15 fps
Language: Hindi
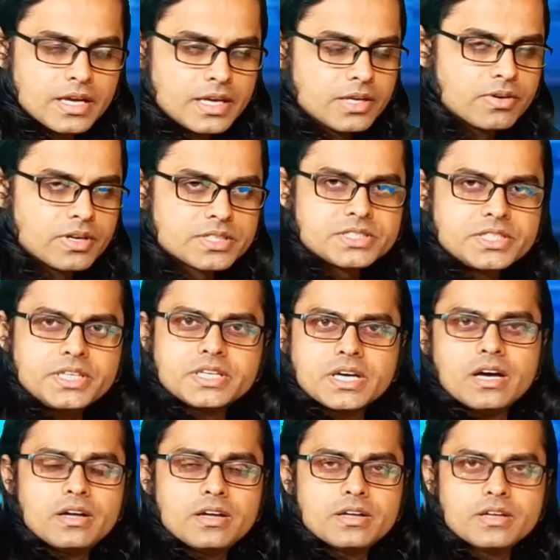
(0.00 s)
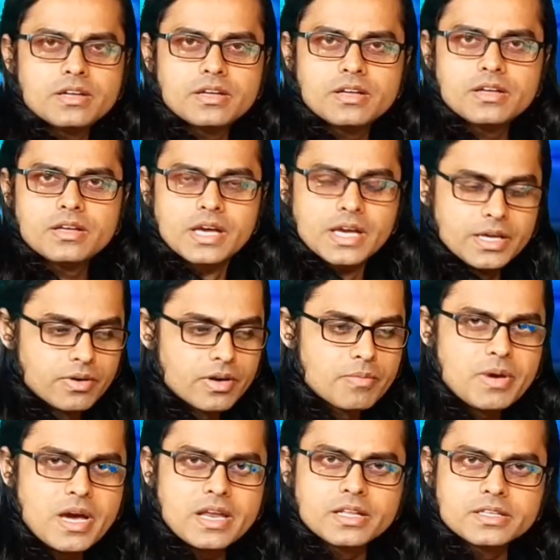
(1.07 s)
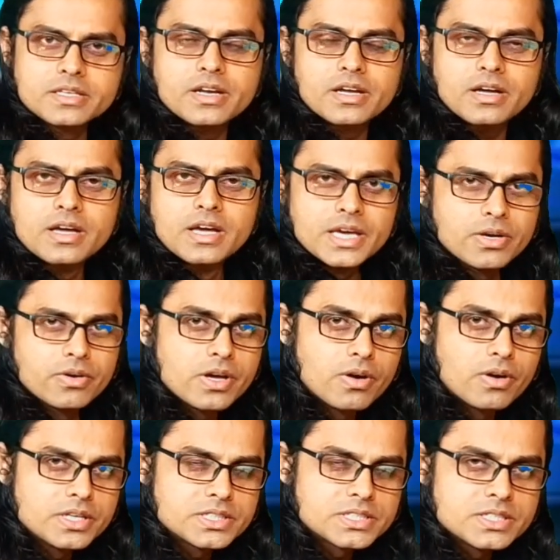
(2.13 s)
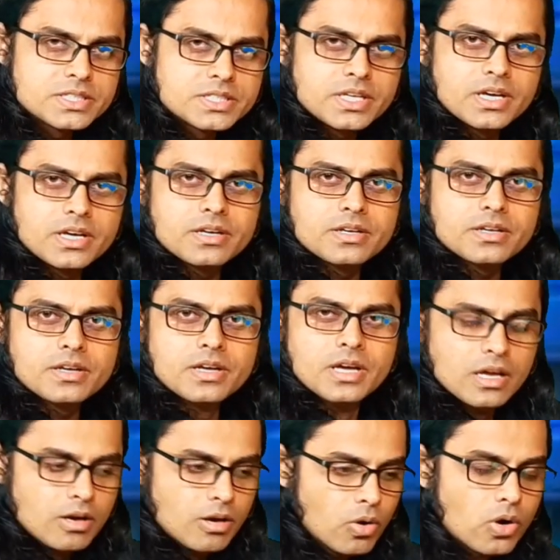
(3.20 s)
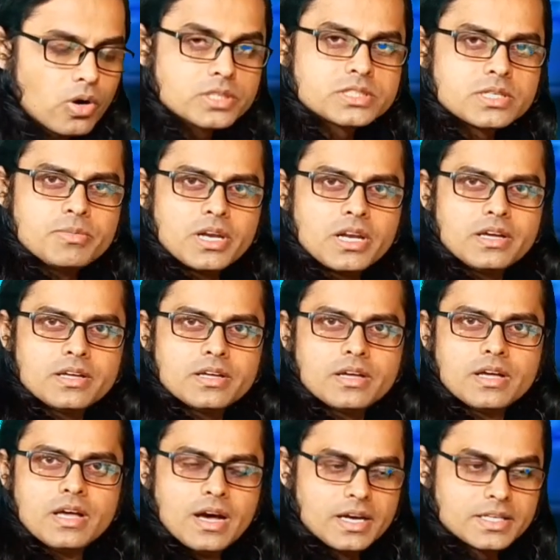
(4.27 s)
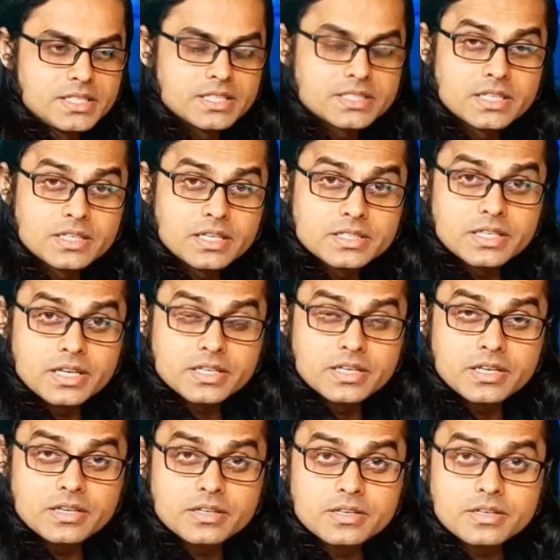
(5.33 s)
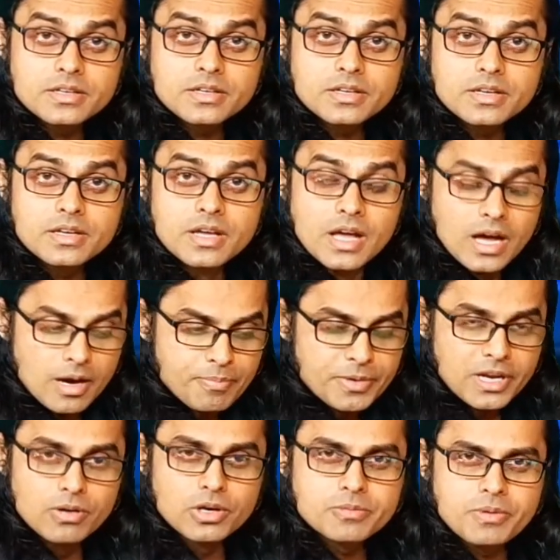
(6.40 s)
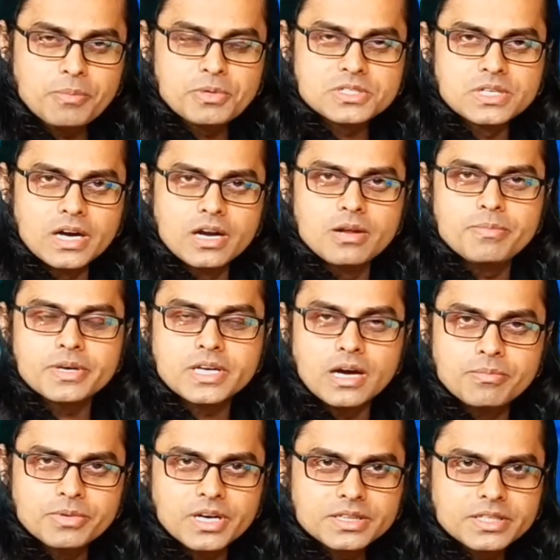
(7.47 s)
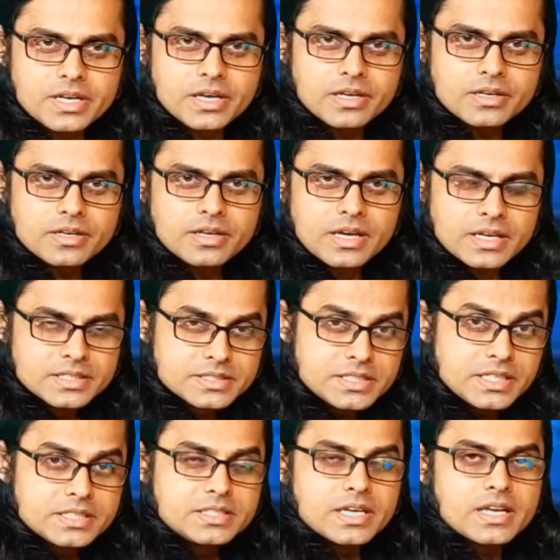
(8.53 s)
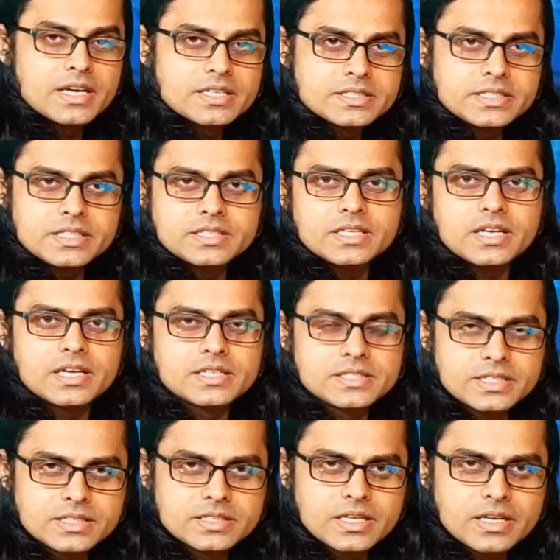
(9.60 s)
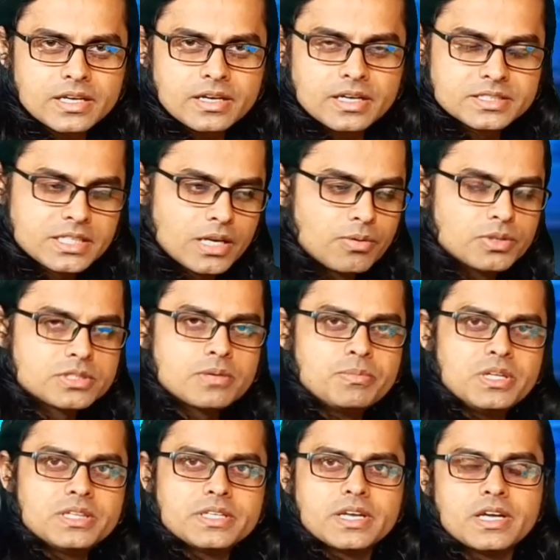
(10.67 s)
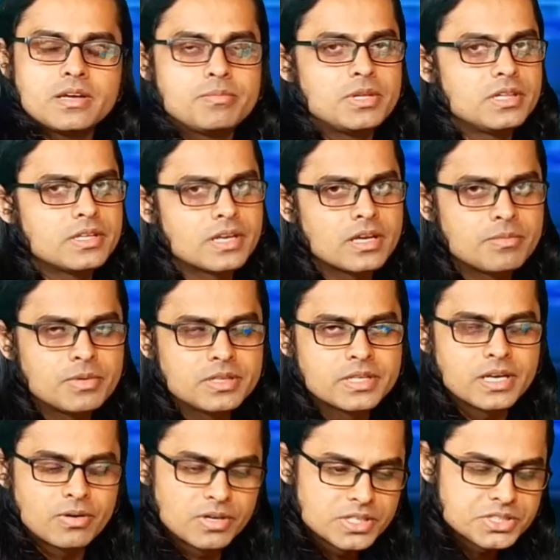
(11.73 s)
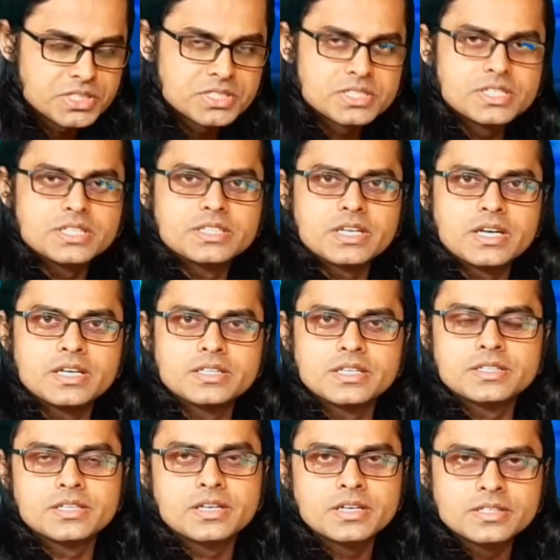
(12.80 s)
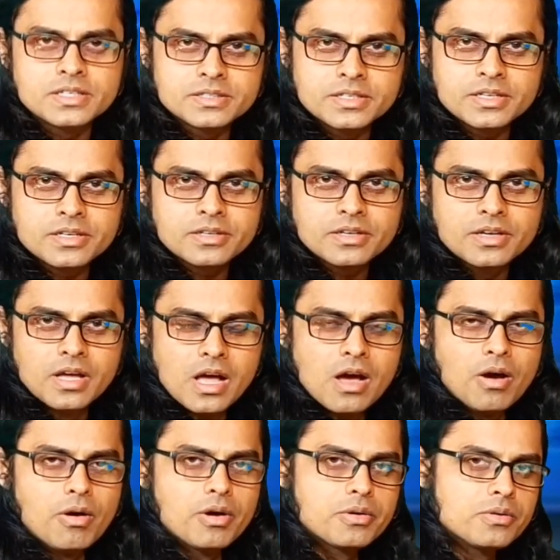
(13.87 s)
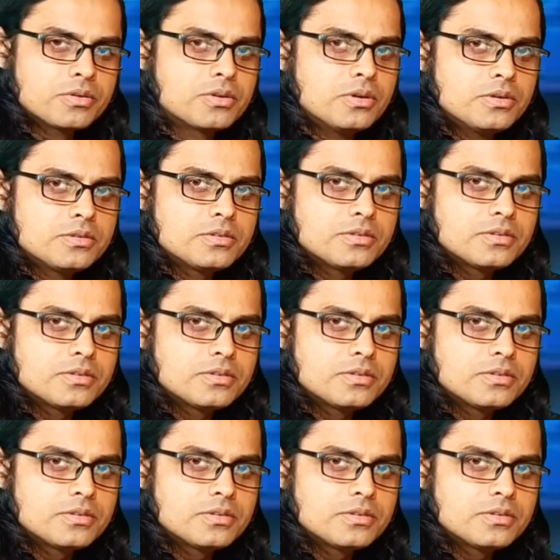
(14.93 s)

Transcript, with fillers: इन्होंने सीखा इन्होंने मेहनत करा इन्होंने ऑडिशन दिया लोगों से मिले अच्छी संगति रखी अपने लुक पे पर्सनालिटी पे काम करते रहे सीखते रहे सीखते रहे सीखते रहे अच्छे लोगों से मिलते रहे मिलते रहे मिलते रहे ऑडिशन देते रहे देते रहे देते रहे और उनको